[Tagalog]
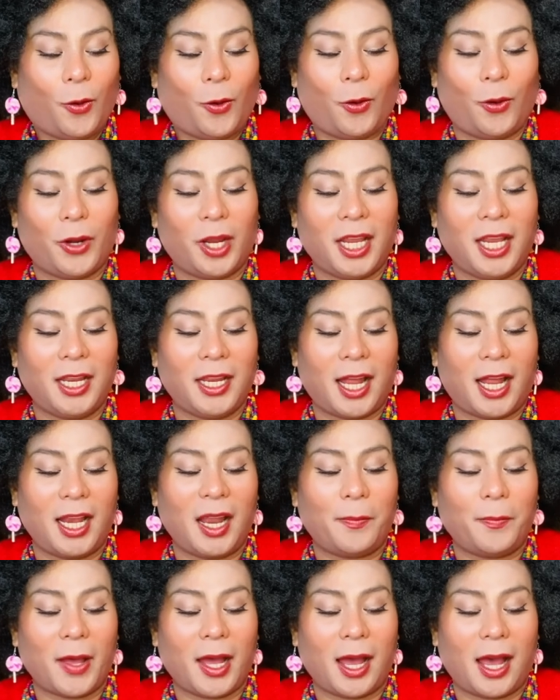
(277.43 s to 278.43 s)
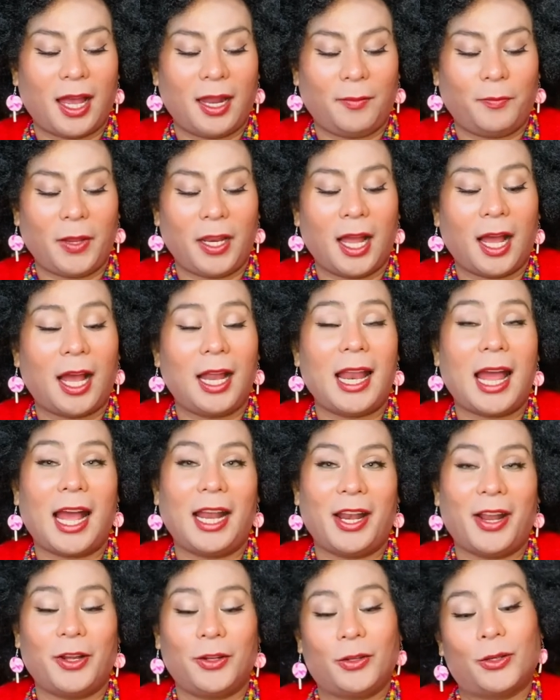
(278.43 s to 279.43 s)
Orihinal na
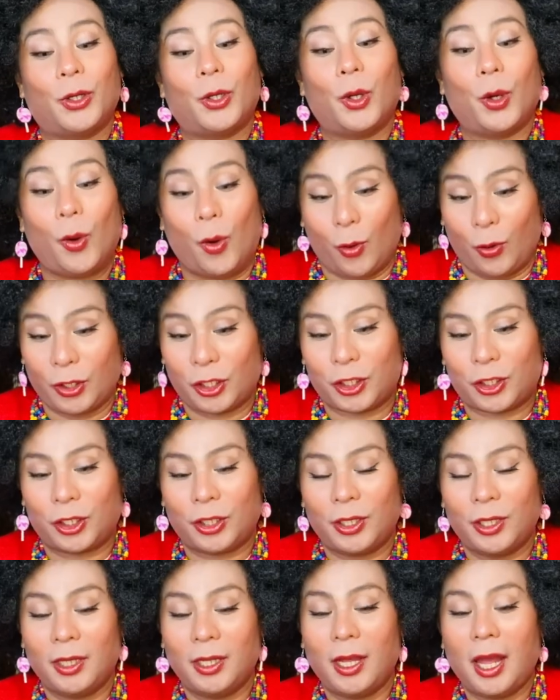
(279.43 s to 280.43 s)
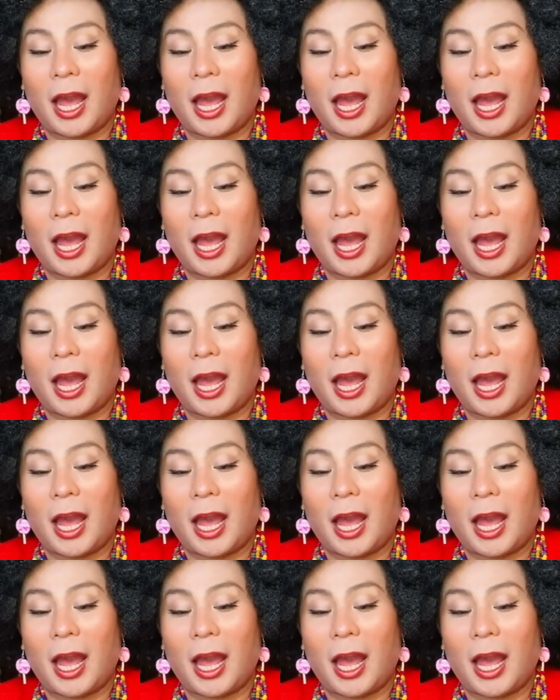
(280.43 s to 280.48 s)
pinangalan ng Coach